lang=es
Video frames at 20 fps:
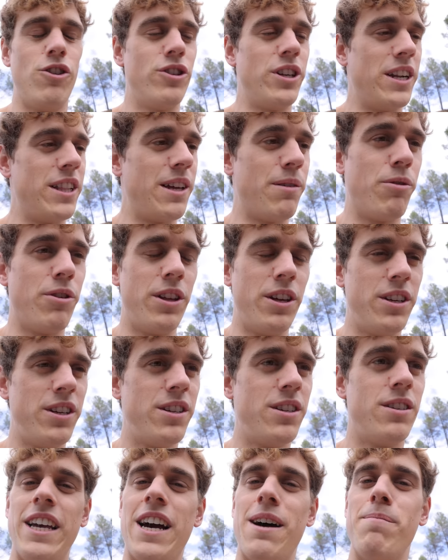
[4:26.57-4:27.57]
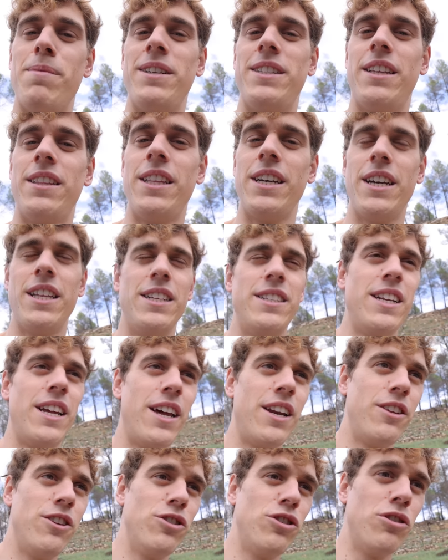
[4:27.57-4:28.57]
los altavoces dejan bastante que
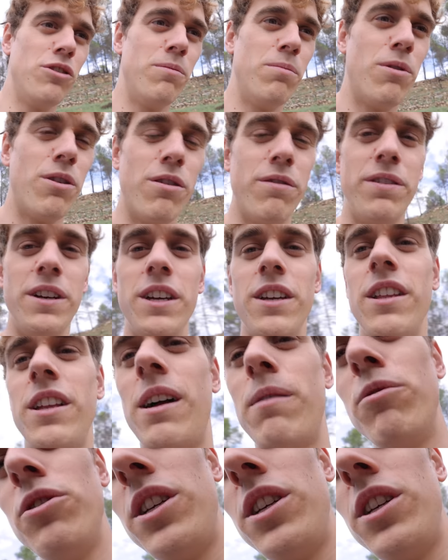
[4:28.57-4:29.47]
desear y yo soy un poco friki de la